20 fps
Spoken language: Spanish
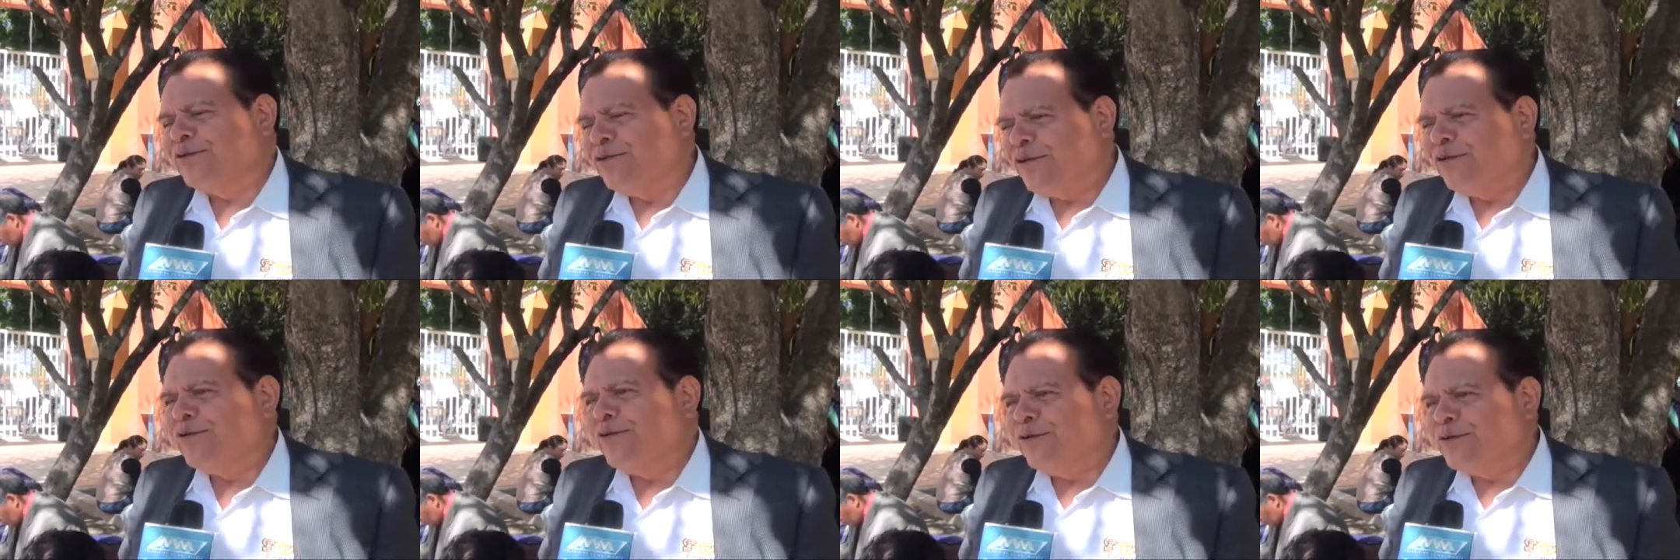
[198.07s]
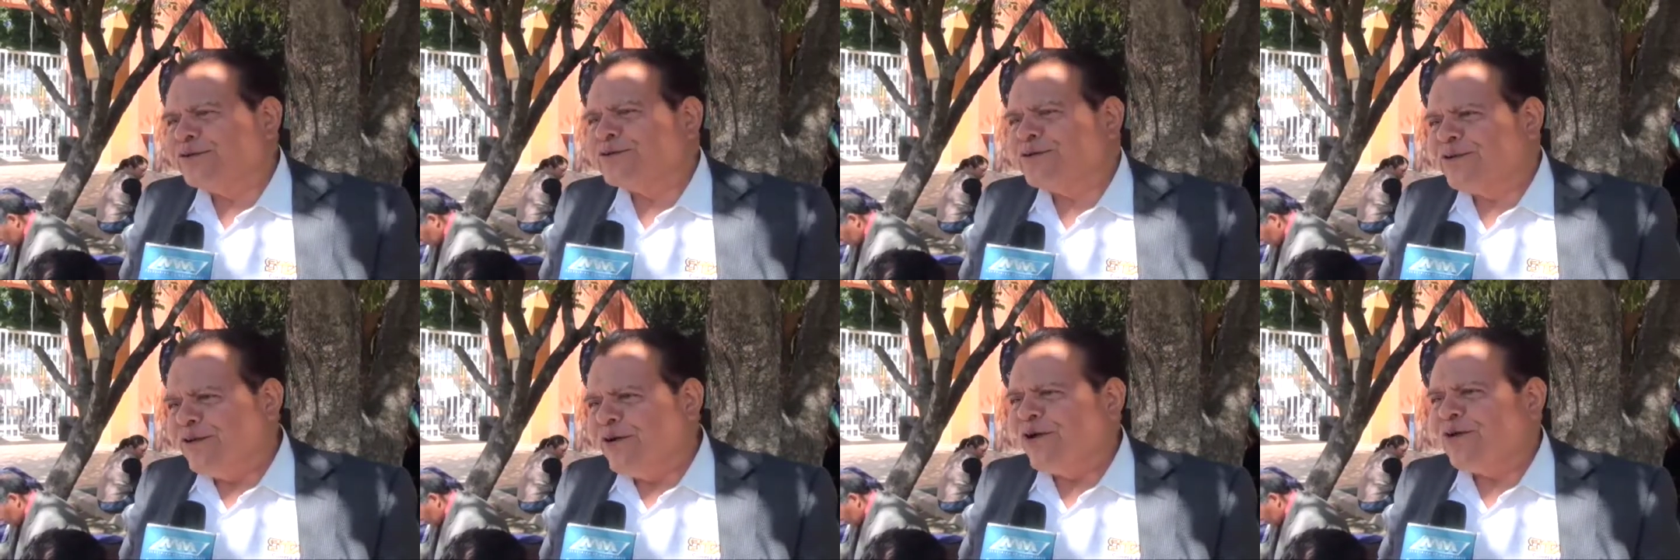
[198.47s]
todos
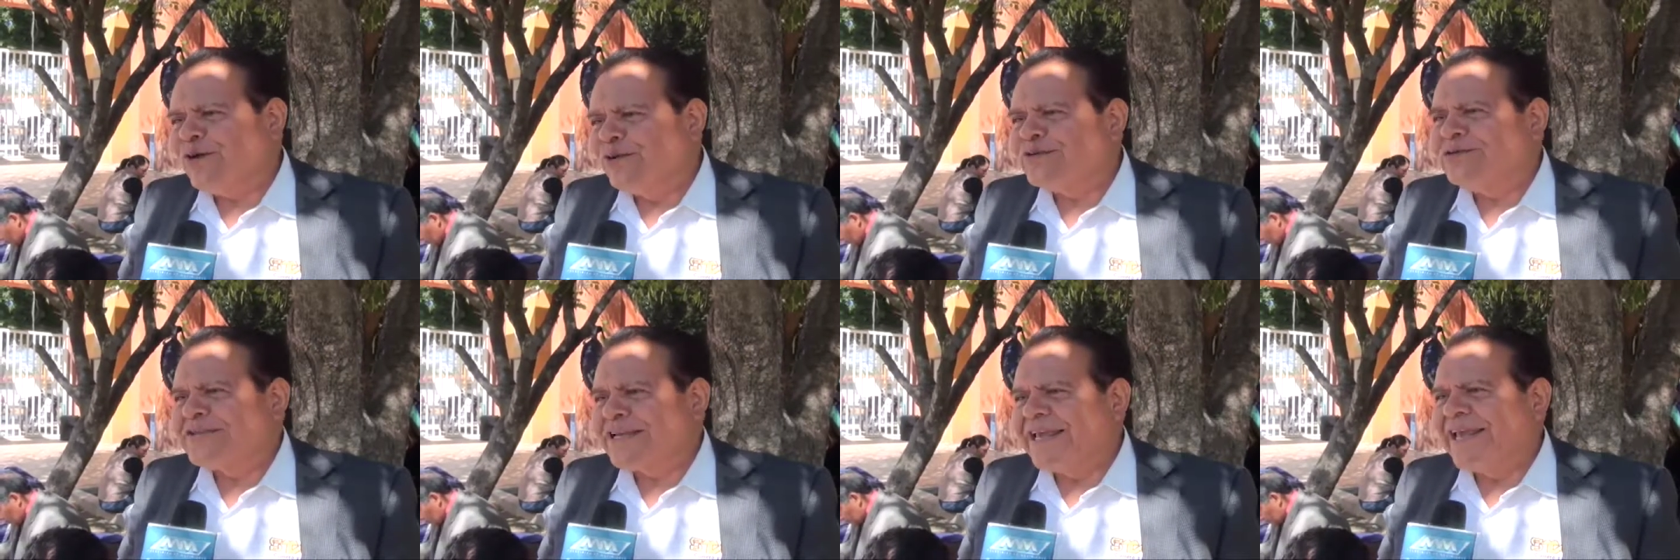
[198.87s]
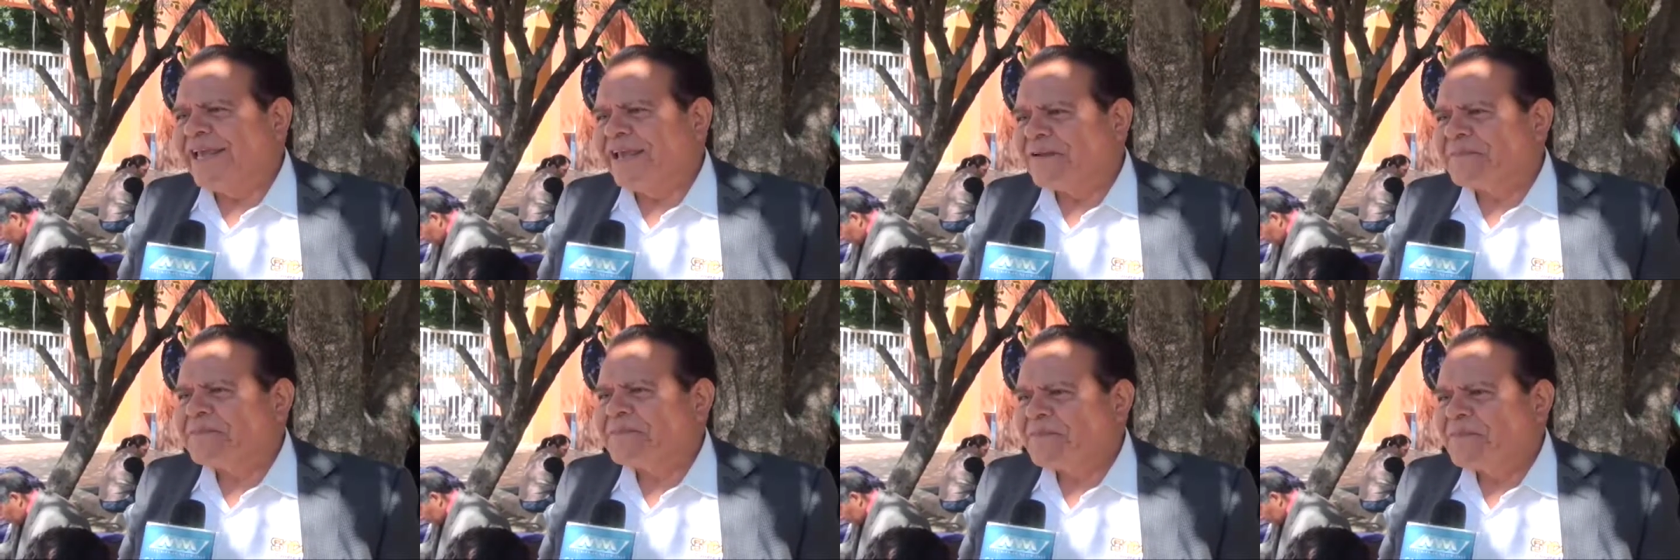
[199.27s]
los logros
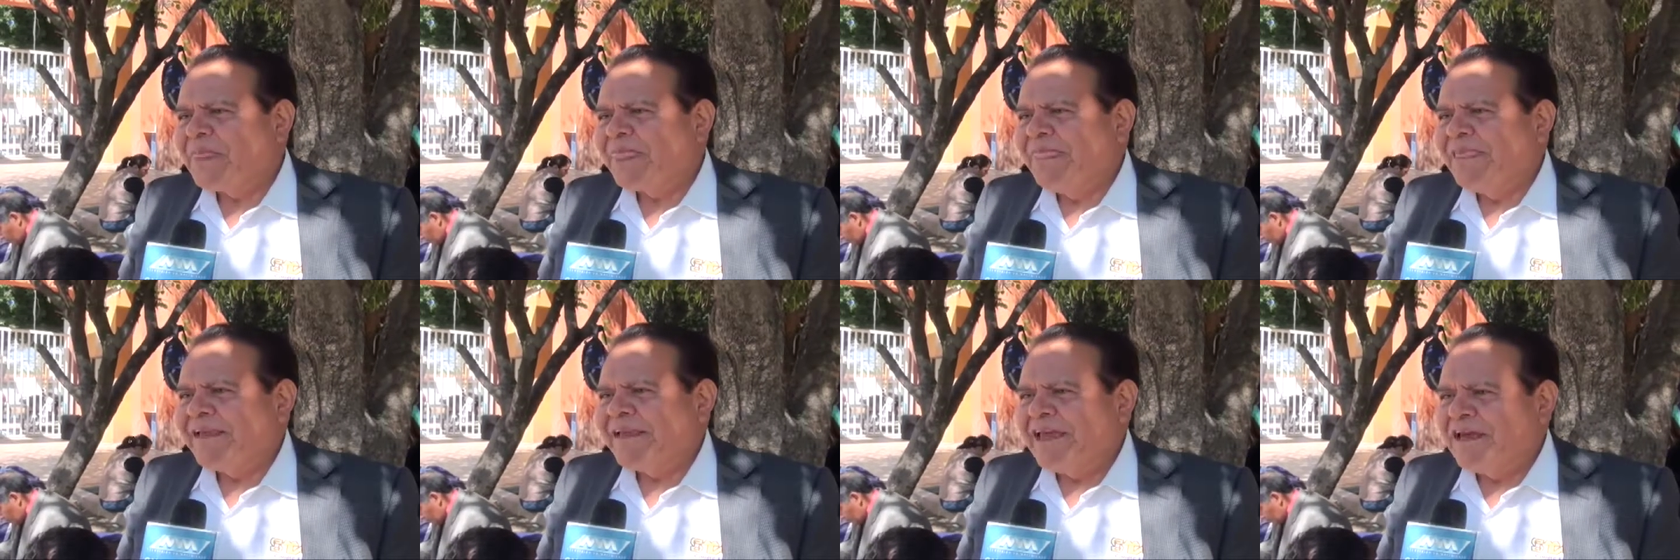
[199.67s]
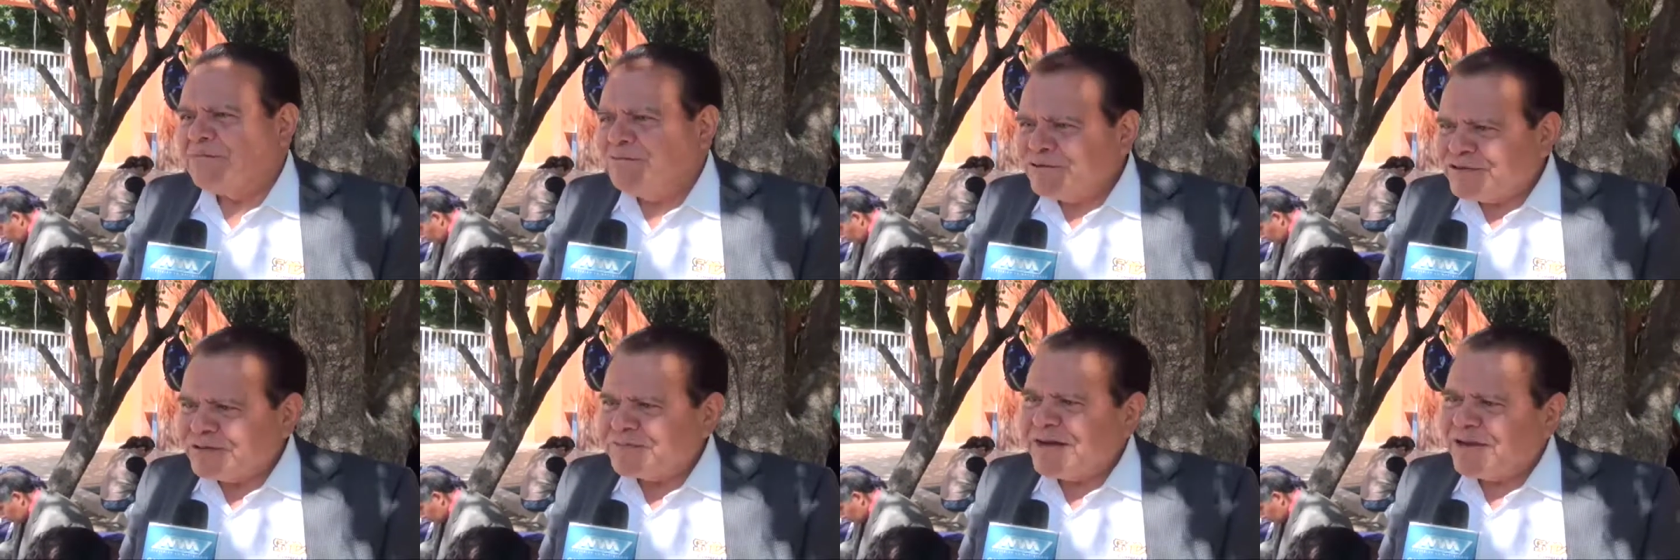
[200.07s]
que
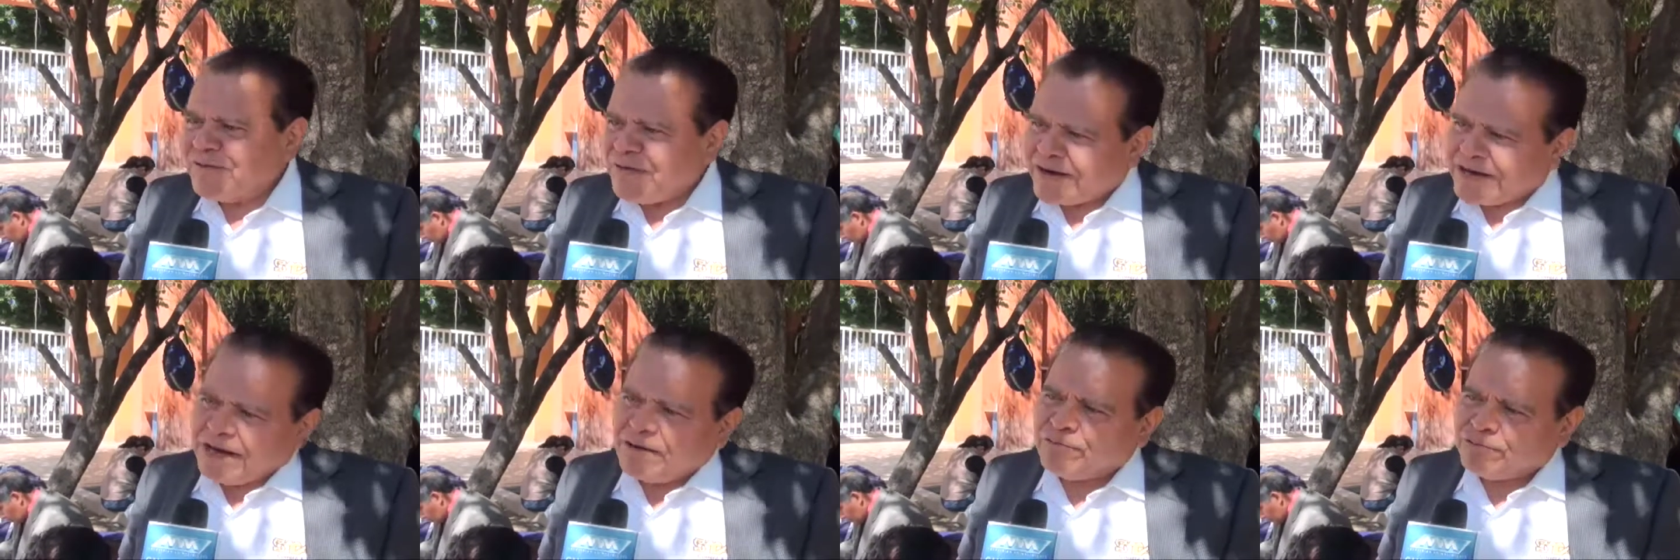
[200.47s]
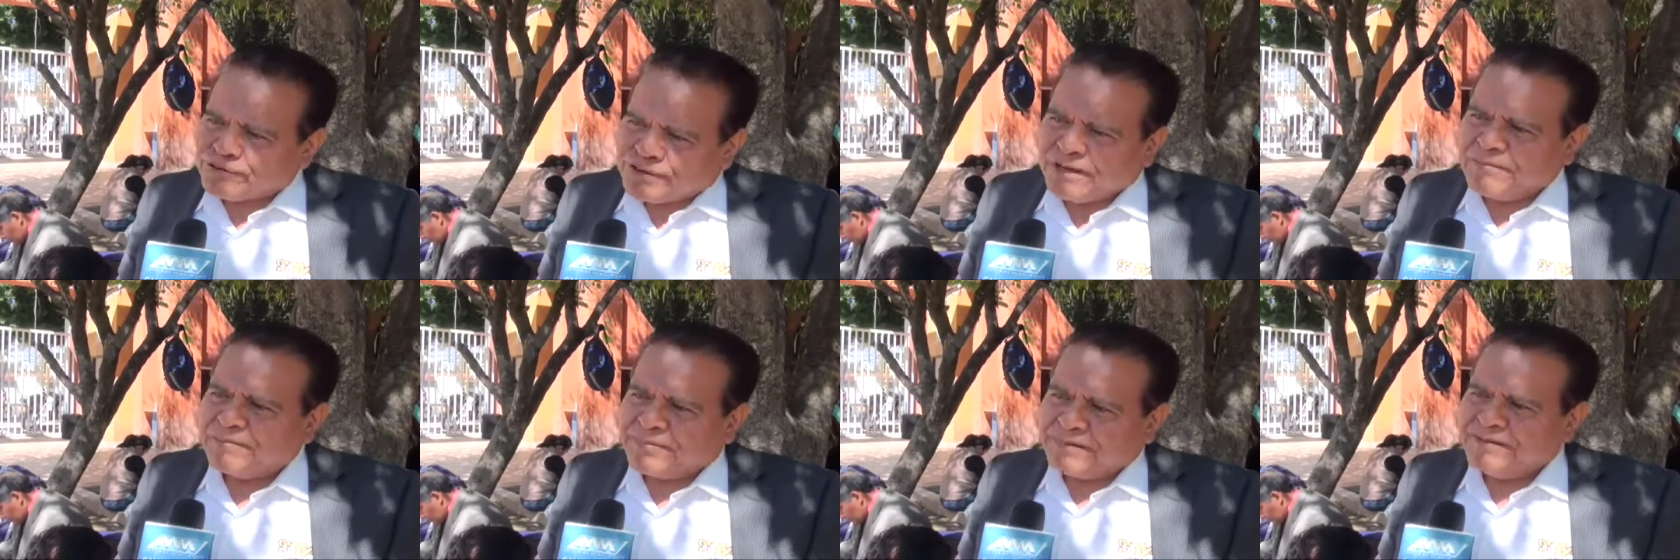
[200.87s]
hemos llevado a cabo
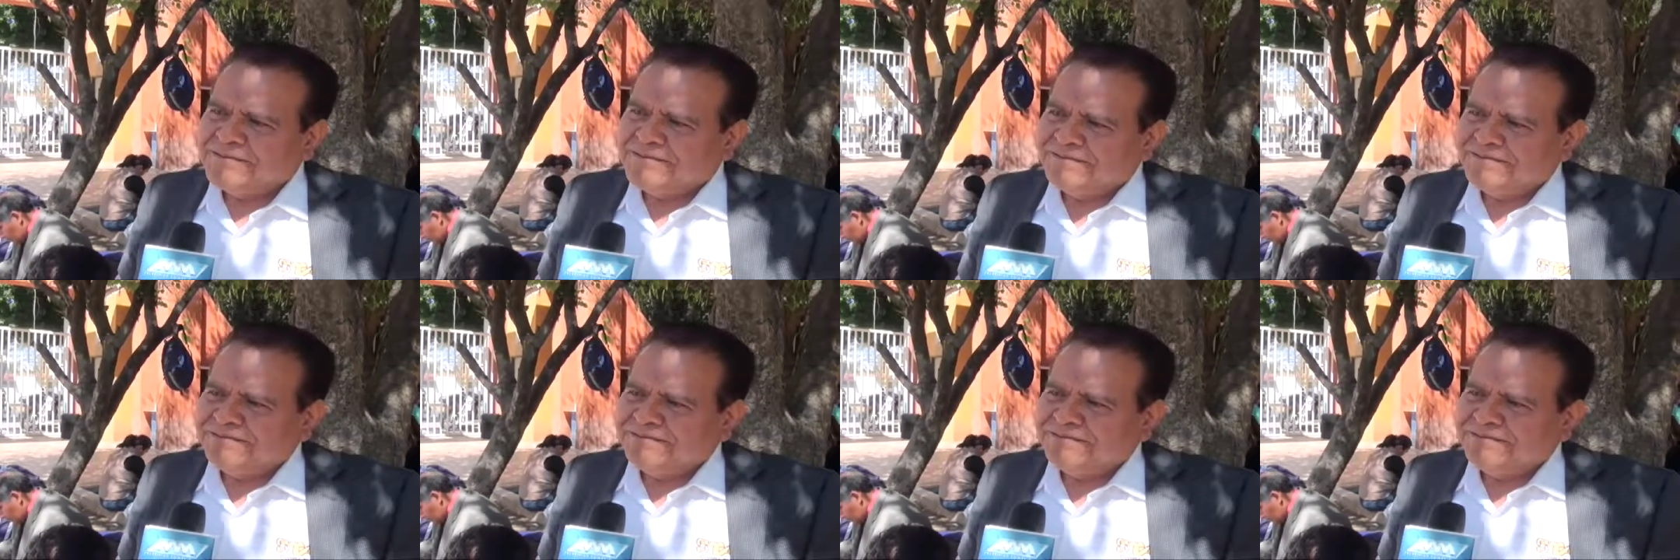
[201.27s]
siempre.